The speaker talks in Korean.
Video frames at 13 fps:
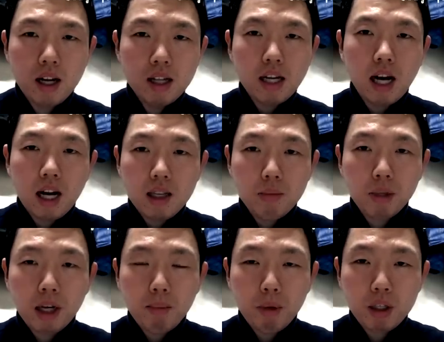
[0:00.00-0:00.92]
자
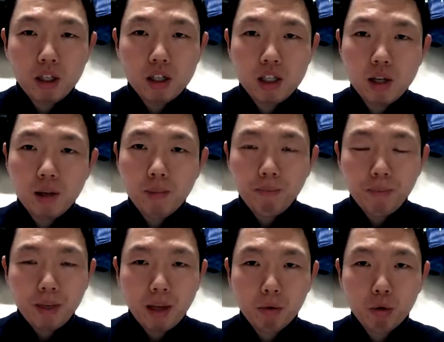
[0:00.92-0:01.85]
이번에 한번
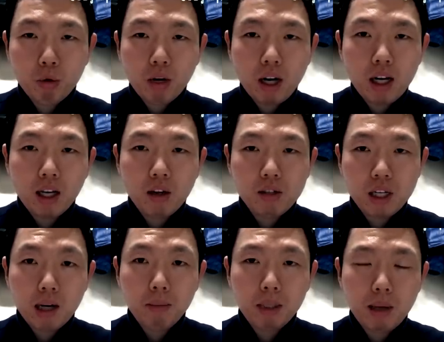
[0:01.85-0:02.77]
연습해 보도록 할게요.
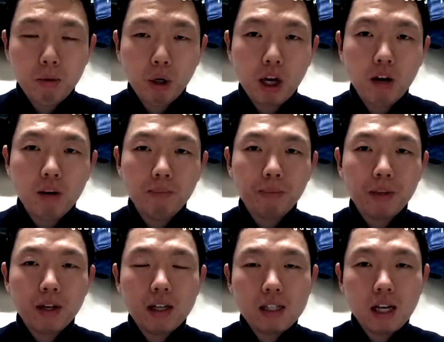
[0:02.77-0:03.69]
제가 한번 해볼게요.
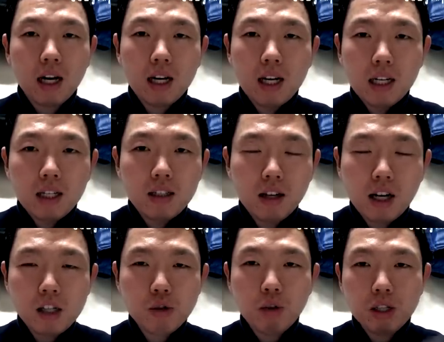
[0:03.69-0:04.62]
자 그는
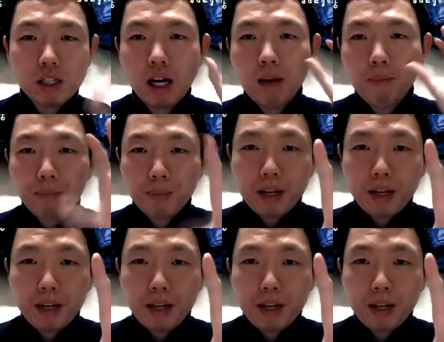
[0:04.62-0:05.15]
가지고 있다.